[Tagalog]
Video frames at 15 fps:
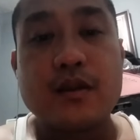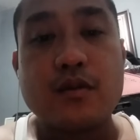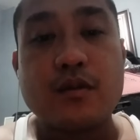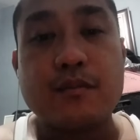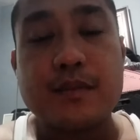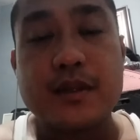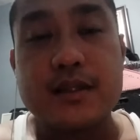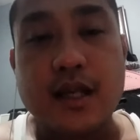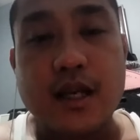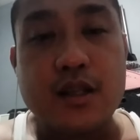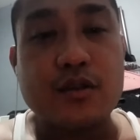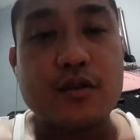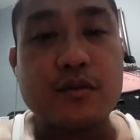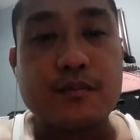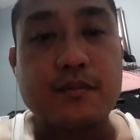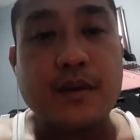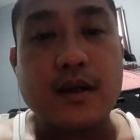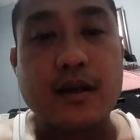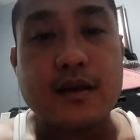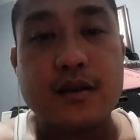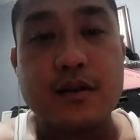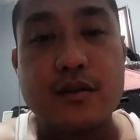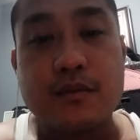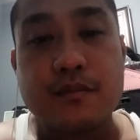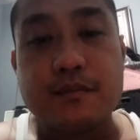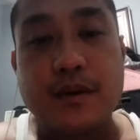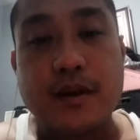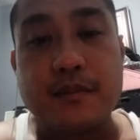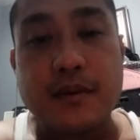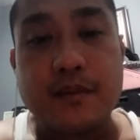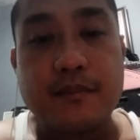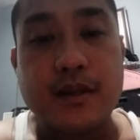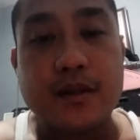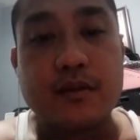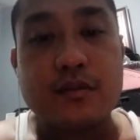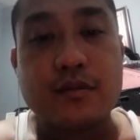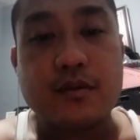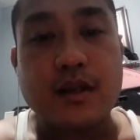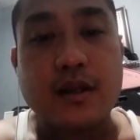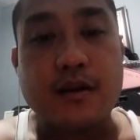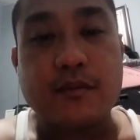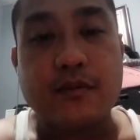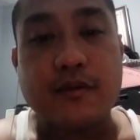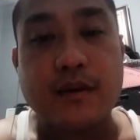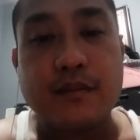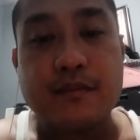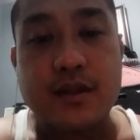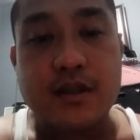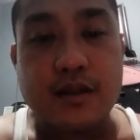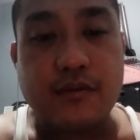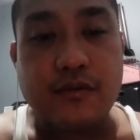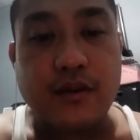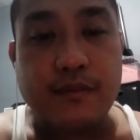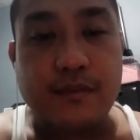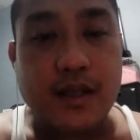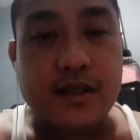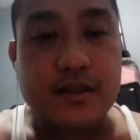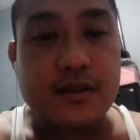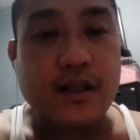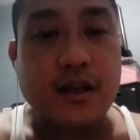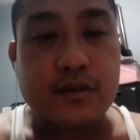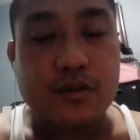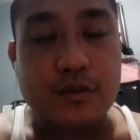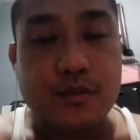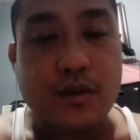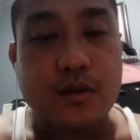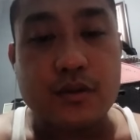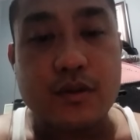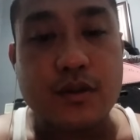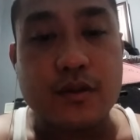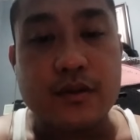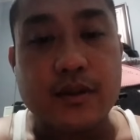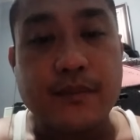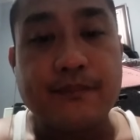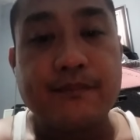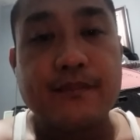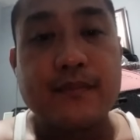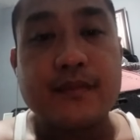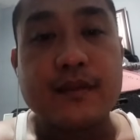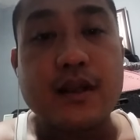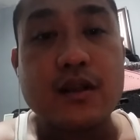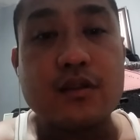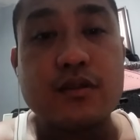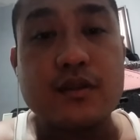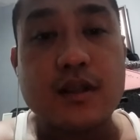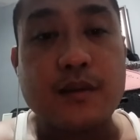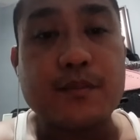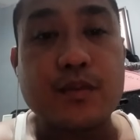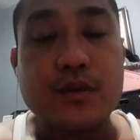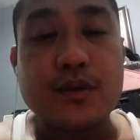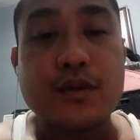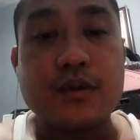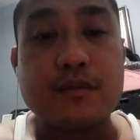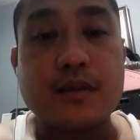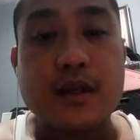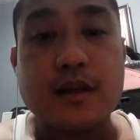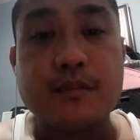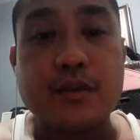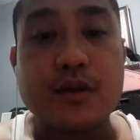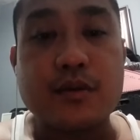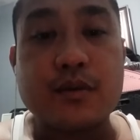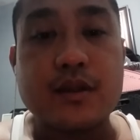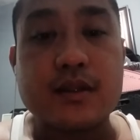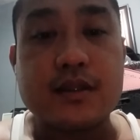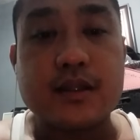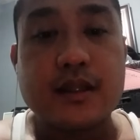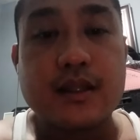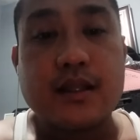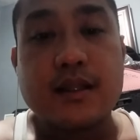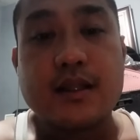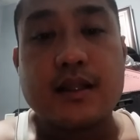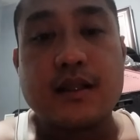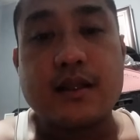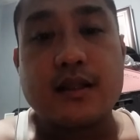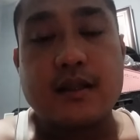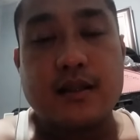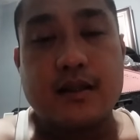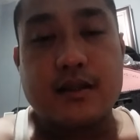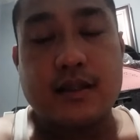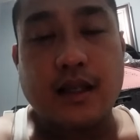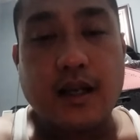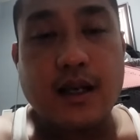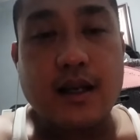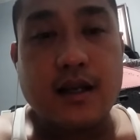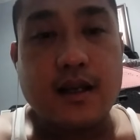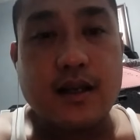umpisan yung pag yung pagpipintura from the, from the start to bottom nandun na po yun mga viewers saka